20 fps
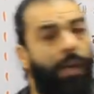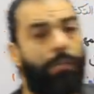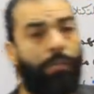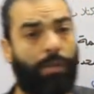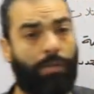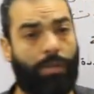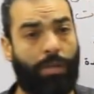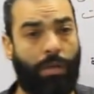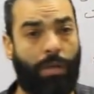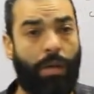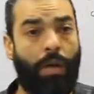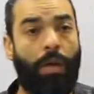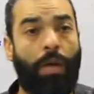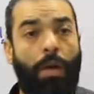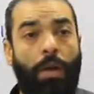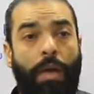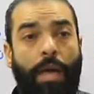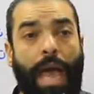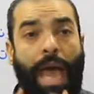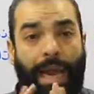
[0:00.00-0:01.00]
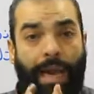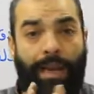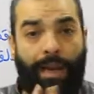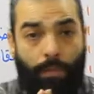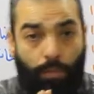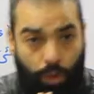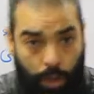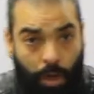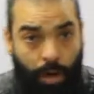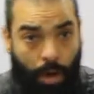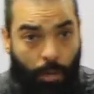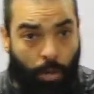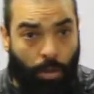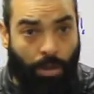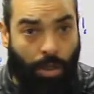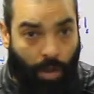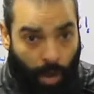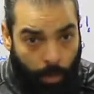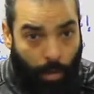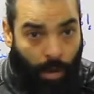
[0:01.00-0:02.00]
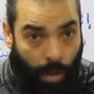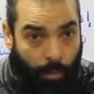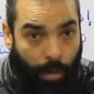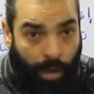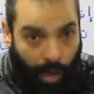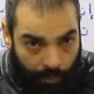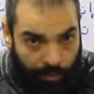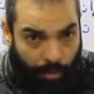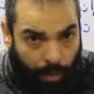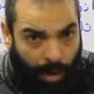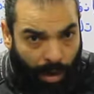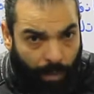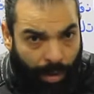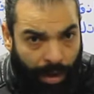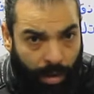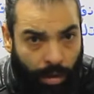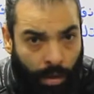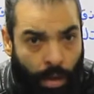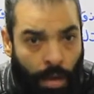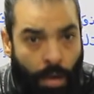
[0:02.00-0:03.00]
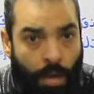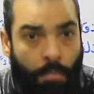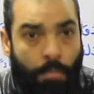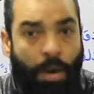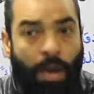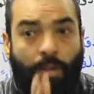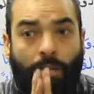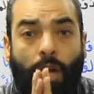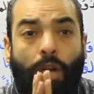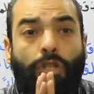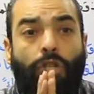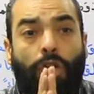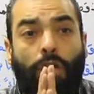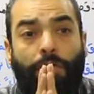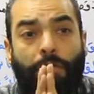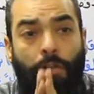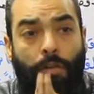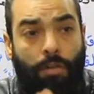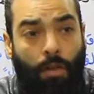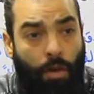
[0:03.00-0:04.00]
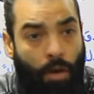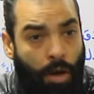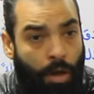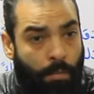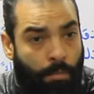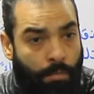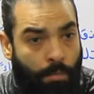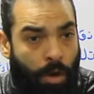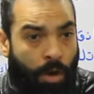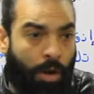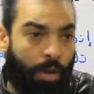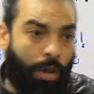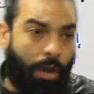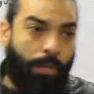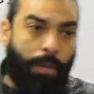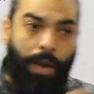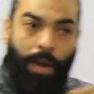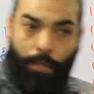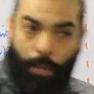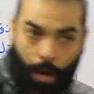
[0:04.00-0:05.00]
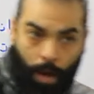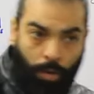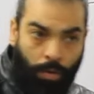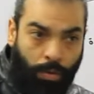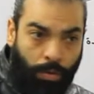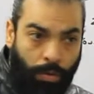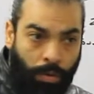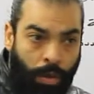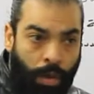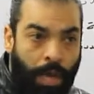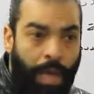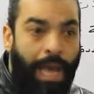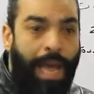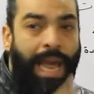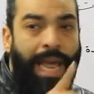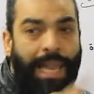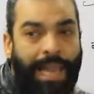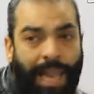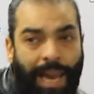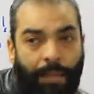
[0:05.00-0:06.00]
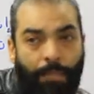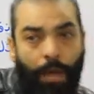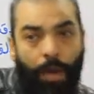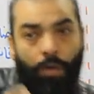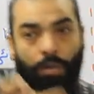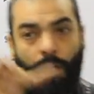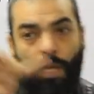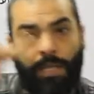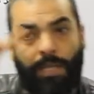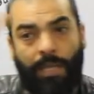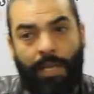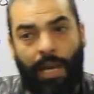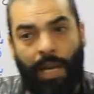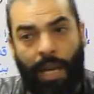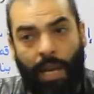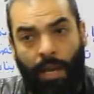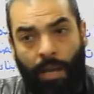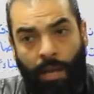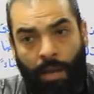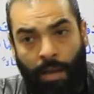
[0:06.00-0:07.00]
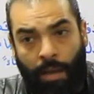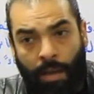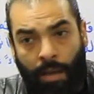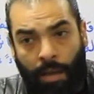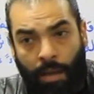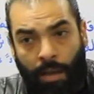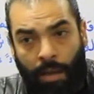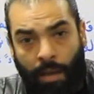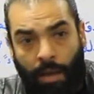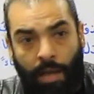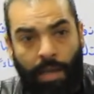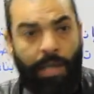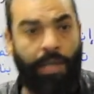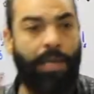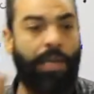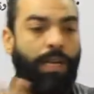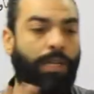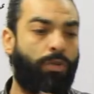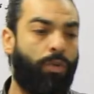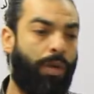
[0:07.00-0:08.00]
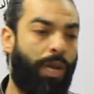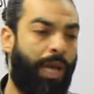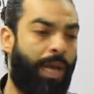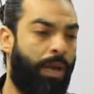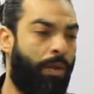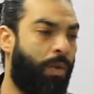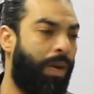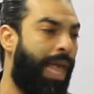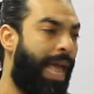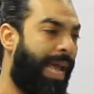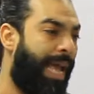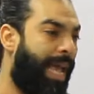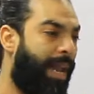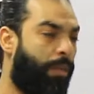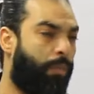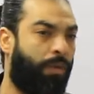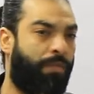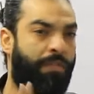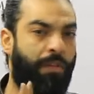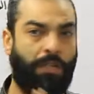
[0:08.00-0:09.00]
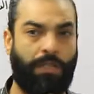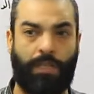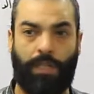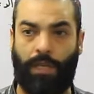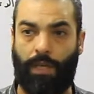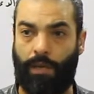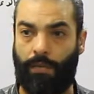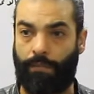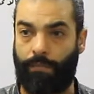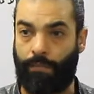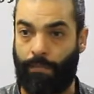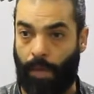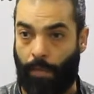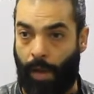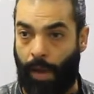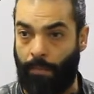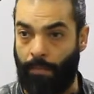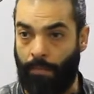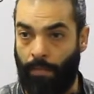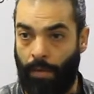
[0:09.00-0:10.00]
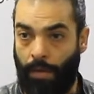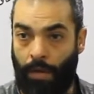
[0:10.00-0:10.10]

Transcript: المصري انا كمشرع مصري كبرلمان كان في برلمان ما يقدرش يفرض ضرائب ما هي لا ضريبه الا بقانون الا لما ياخد اذن الايه الانجليز والايه والاجانب والفرنسيين تمام